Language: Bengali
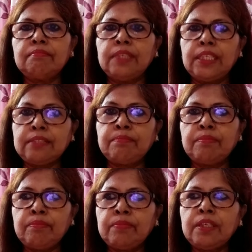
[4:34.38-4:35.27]
মানে
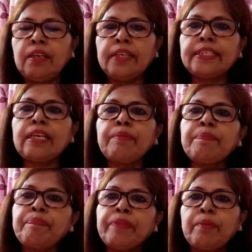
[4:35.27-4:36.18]
এটাকে
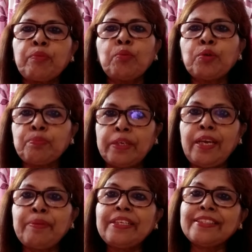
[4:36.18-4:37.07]
আমি প্রমোট
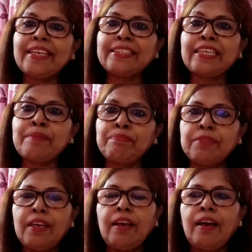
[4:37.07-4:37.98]
মানে আমি নিজেকে এটাকে
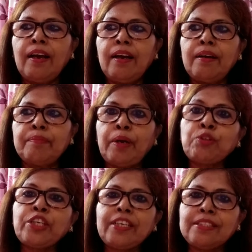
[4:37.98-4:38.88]

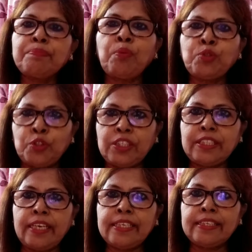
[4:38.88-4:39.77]
মানুষের কাছে পৌঁছতে
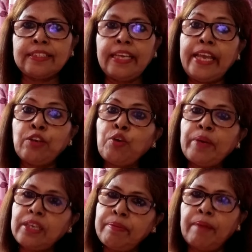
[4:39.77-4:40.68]
চাই আর কি এইরকম
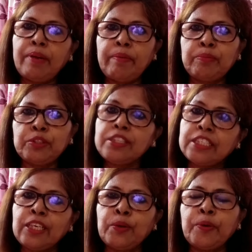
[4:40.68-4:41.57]
একটা ভাবনা আমার মধ্যে
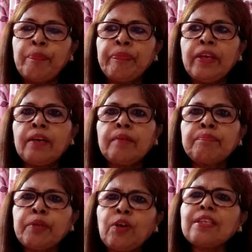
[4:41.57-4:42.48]
ছিল
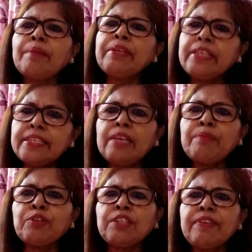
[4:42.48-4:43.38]
বিকজ আমি
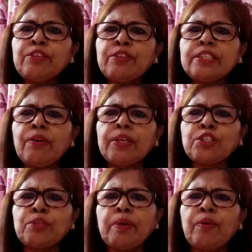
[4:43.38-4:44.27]
নিজেই মোটিভেট হয়েছে
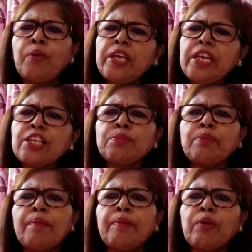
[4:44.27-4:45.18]
অনেক সময় অনেক
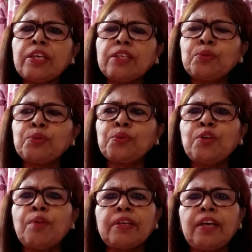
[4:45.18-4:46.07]
সময় আমার অনেক দুঃখ
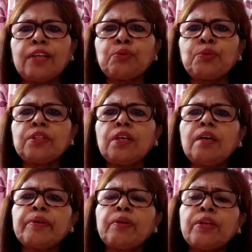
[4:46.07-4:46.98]
আমার কাতরতা
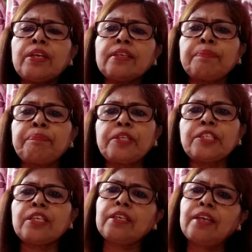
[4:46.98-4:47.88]
আমার অনেক
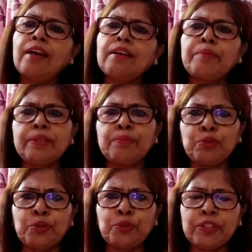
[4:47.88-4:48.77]
ডিপ্রেশন এই গান আমাকে
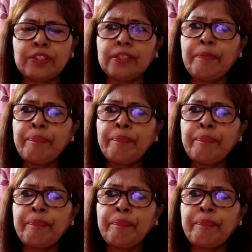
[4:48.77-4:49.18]
মুক্ত করেছে